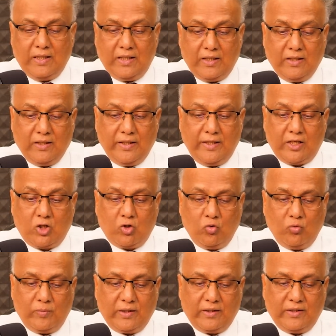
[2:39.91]
అండ్ ఎక్కువ
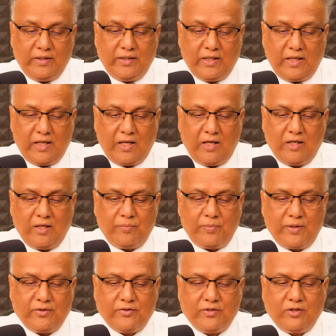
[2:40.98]
మంది అలాంటి
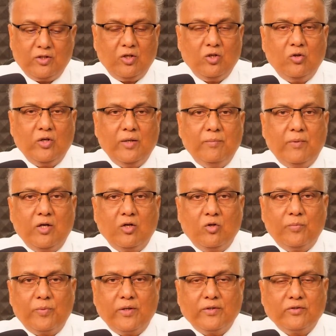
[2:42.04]
పరిస్థితుల్లోనే మనకు
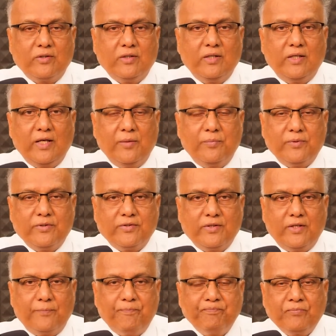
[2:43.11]
ప్రస్తుతం
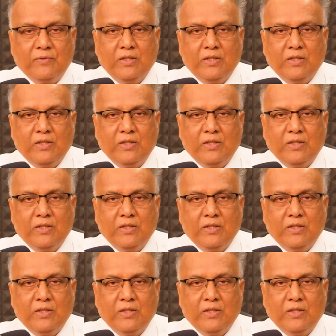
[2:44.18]
కనిపిస్తారు